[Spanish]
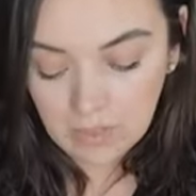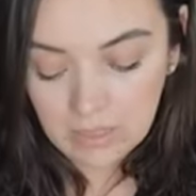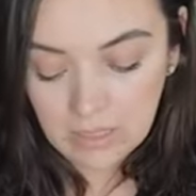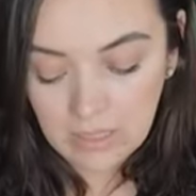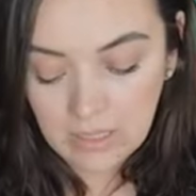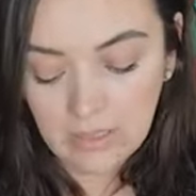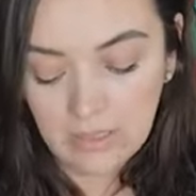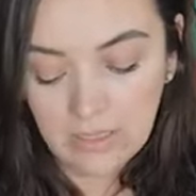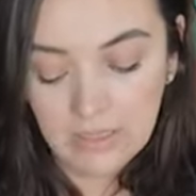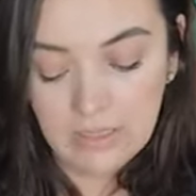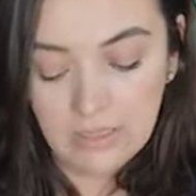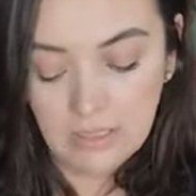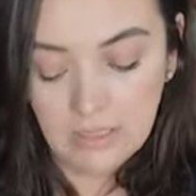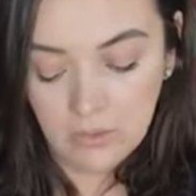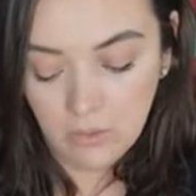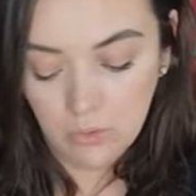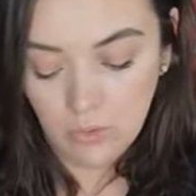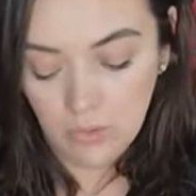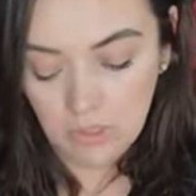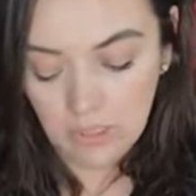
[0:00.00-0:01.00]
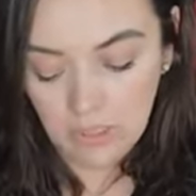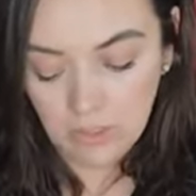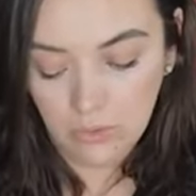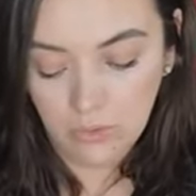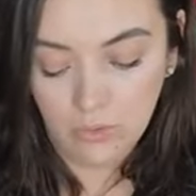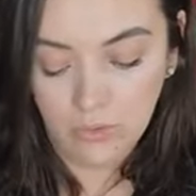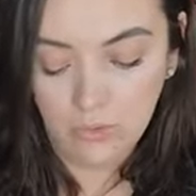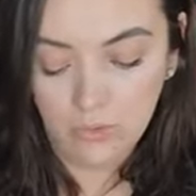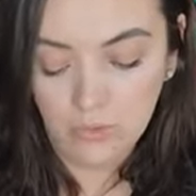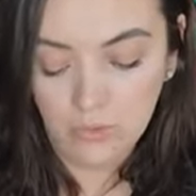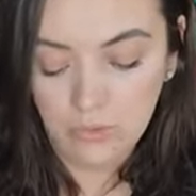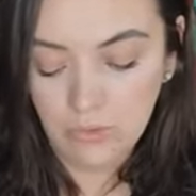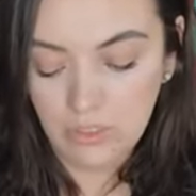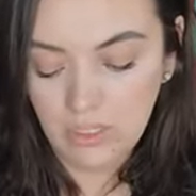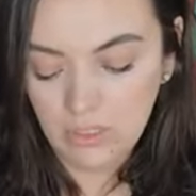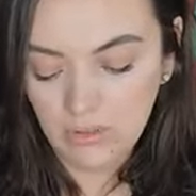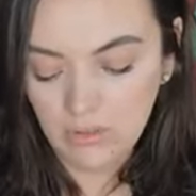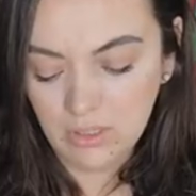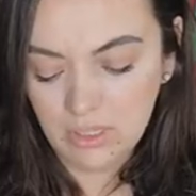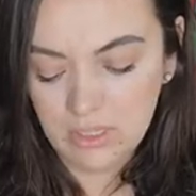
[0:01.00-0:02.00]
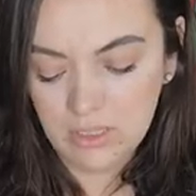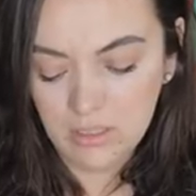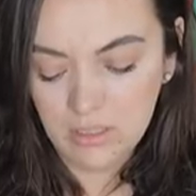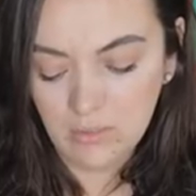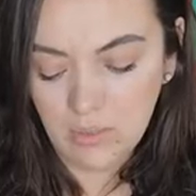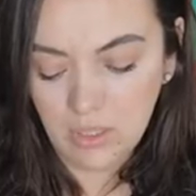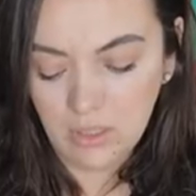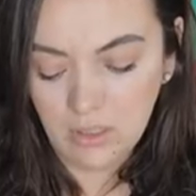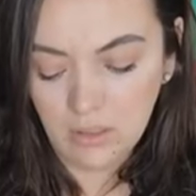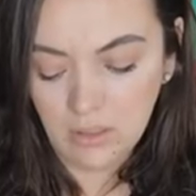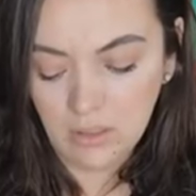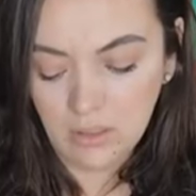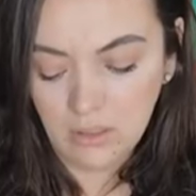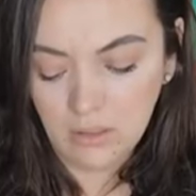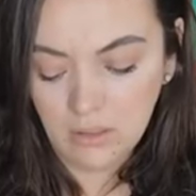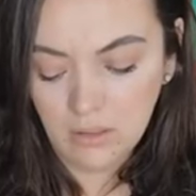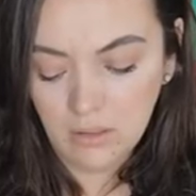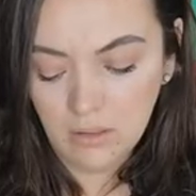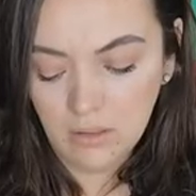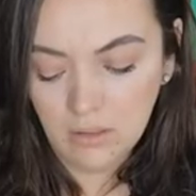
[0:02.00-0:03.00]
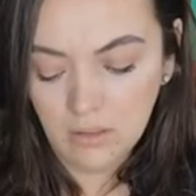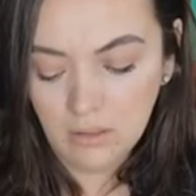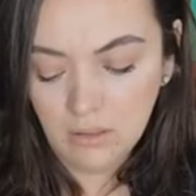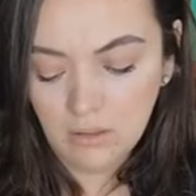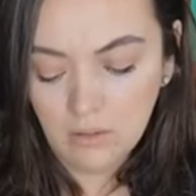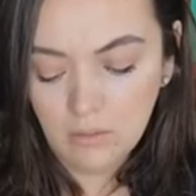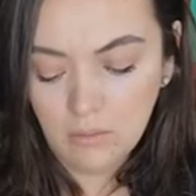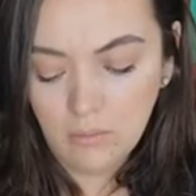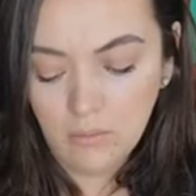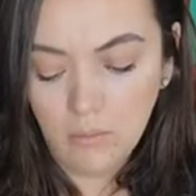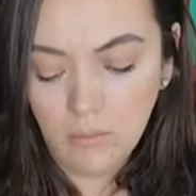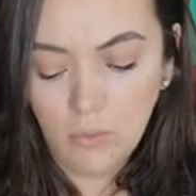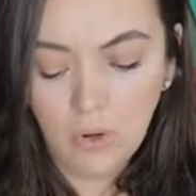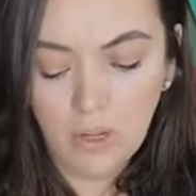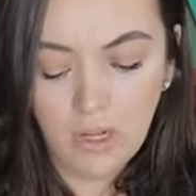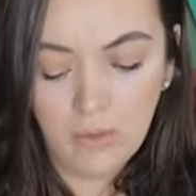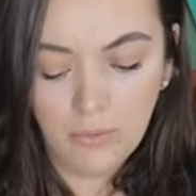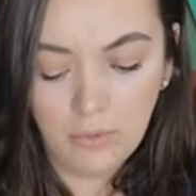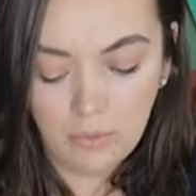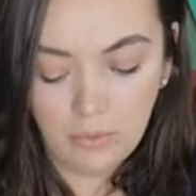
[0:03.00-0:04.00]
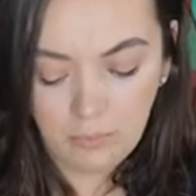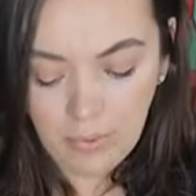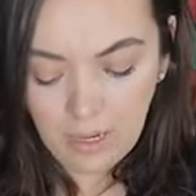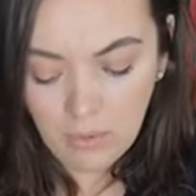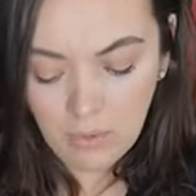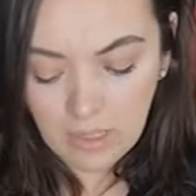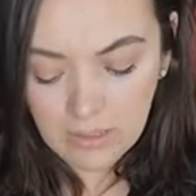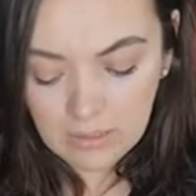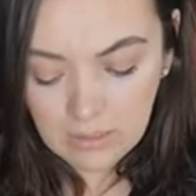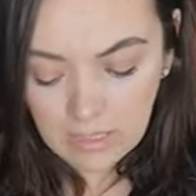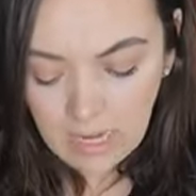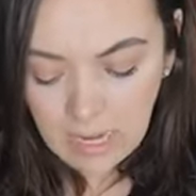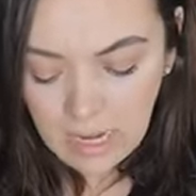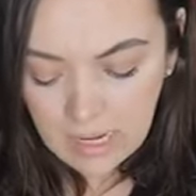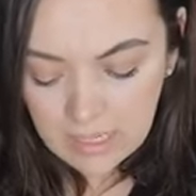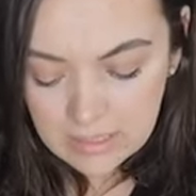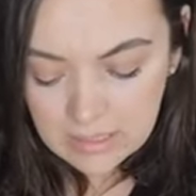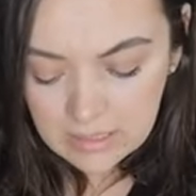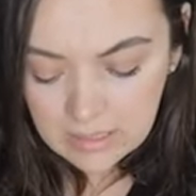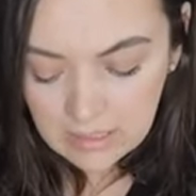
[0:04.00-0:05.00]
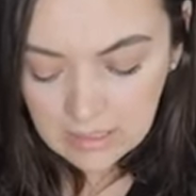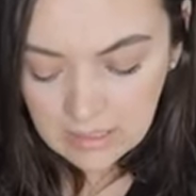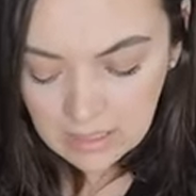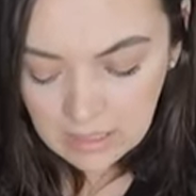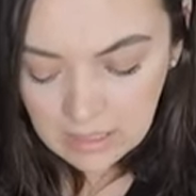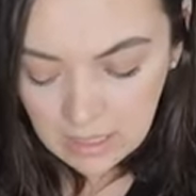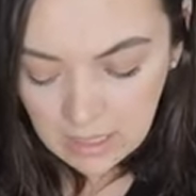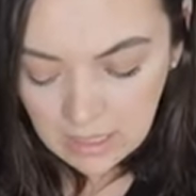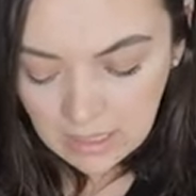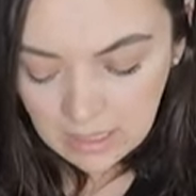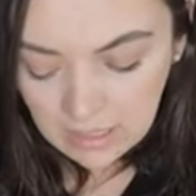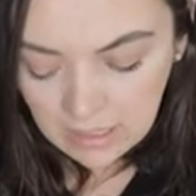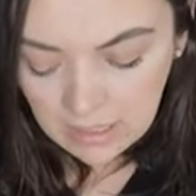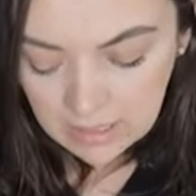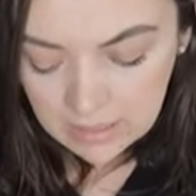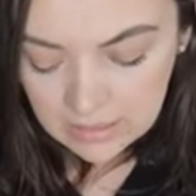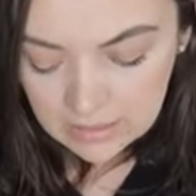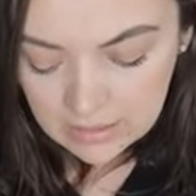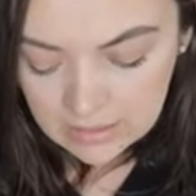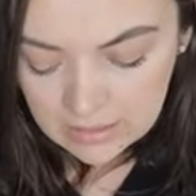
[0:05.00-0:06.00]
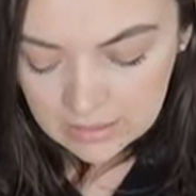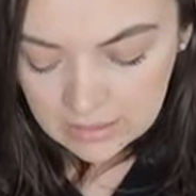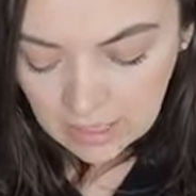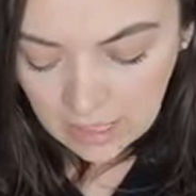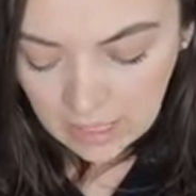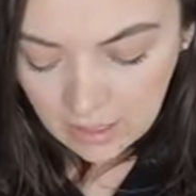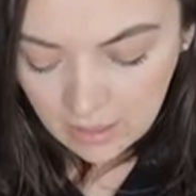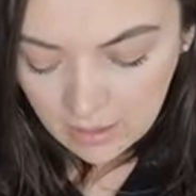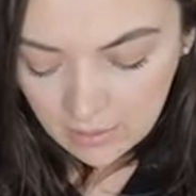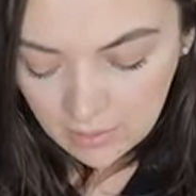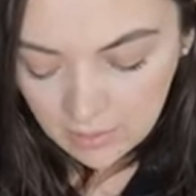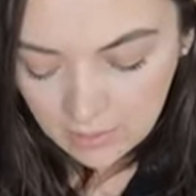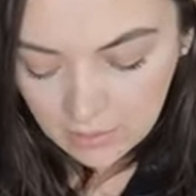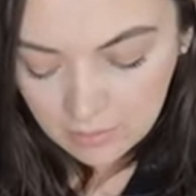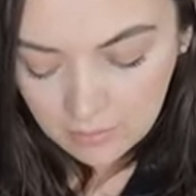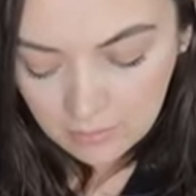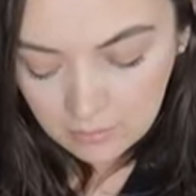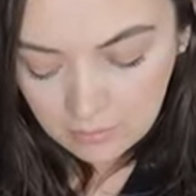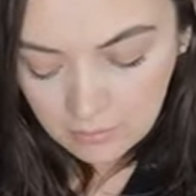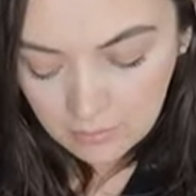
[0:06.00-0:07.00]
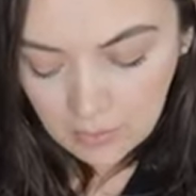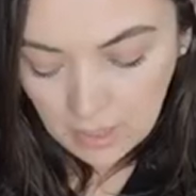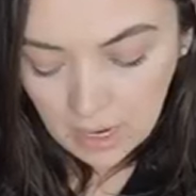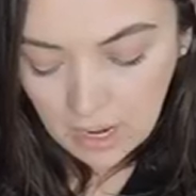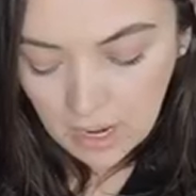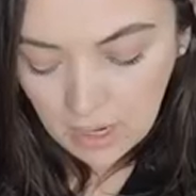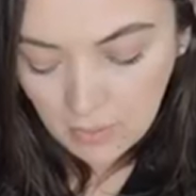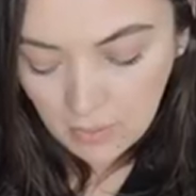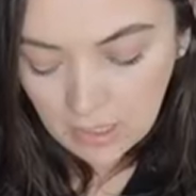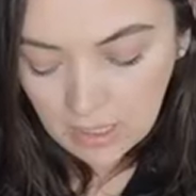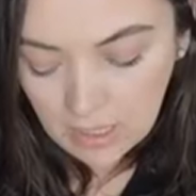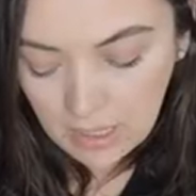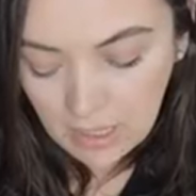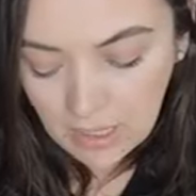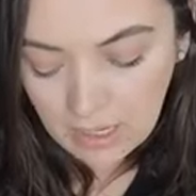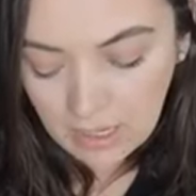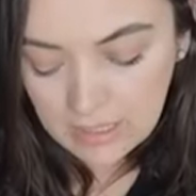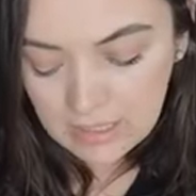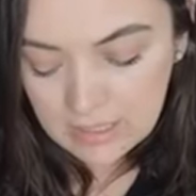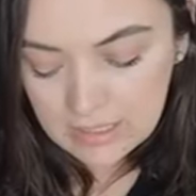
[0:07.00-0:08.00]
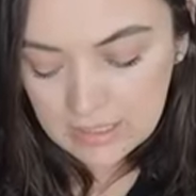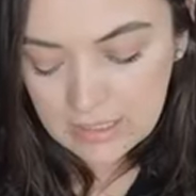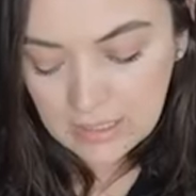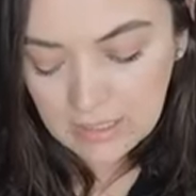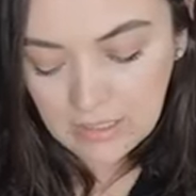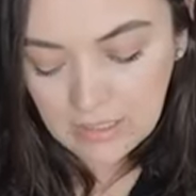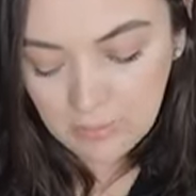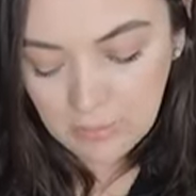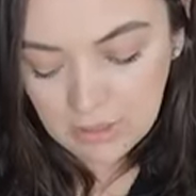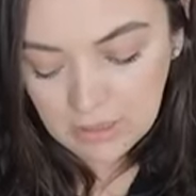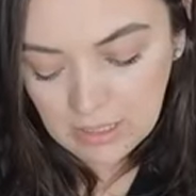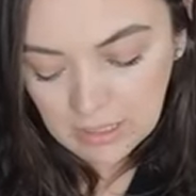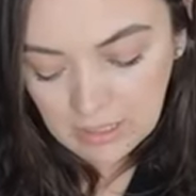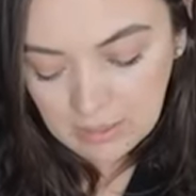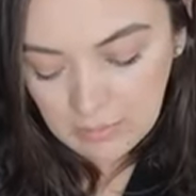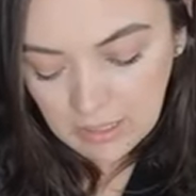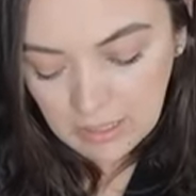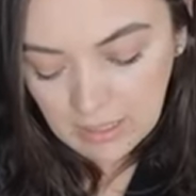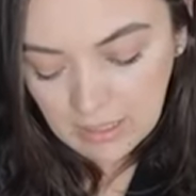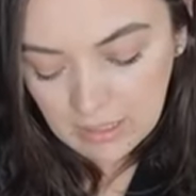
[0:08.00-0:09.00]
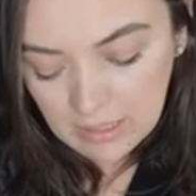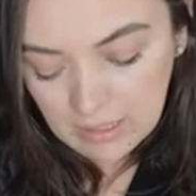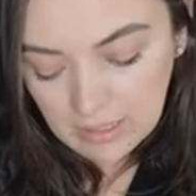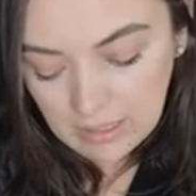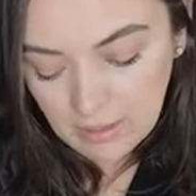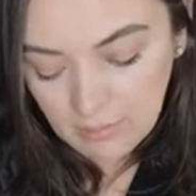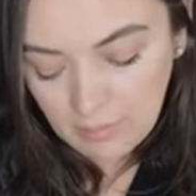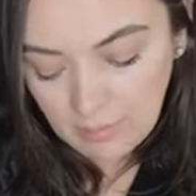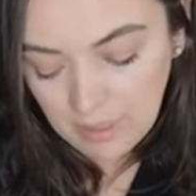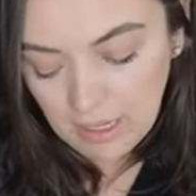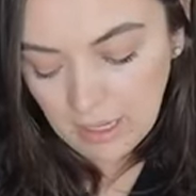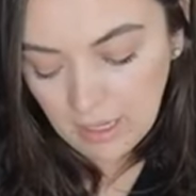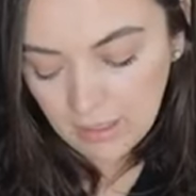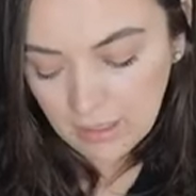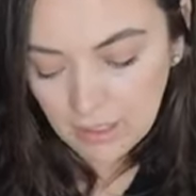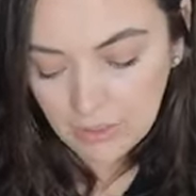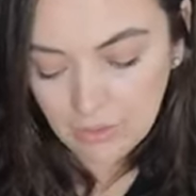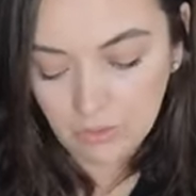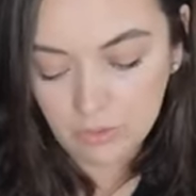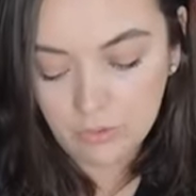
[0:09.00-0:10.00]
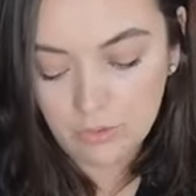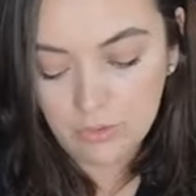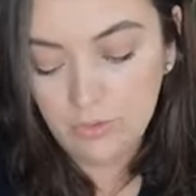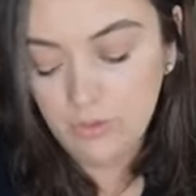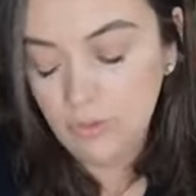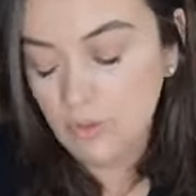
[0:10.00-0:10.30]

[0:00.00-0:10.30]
en el circulito, ¿cierto que es así, madre? Vuelvo y pego atrás y ya hago acá este límite que me queden acá pegaditos.